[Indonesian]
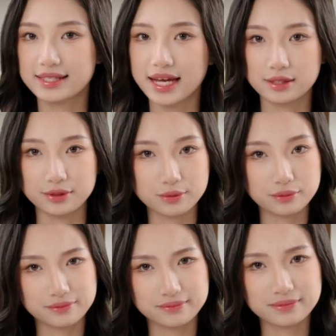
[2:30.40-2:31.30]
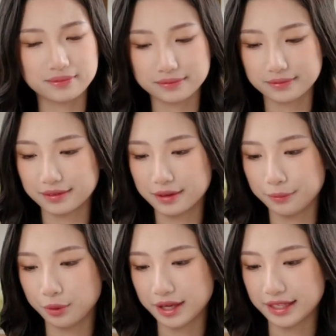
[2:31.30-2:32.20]
1.
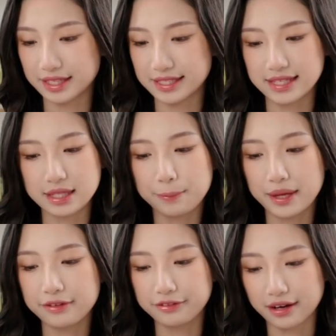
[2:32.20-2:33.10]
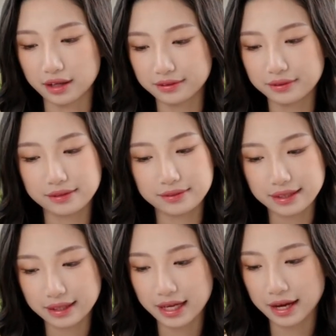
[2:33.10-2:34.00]
Monetisasi platform.
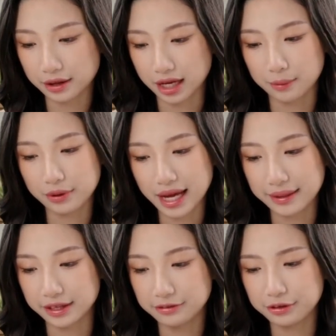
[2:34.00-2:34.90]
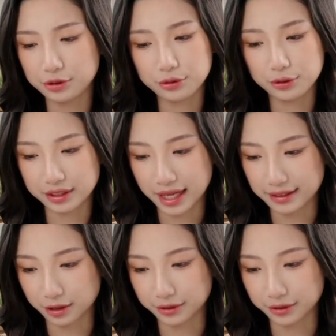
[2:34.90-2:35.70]
Kalau kamu aktif di YouTube atau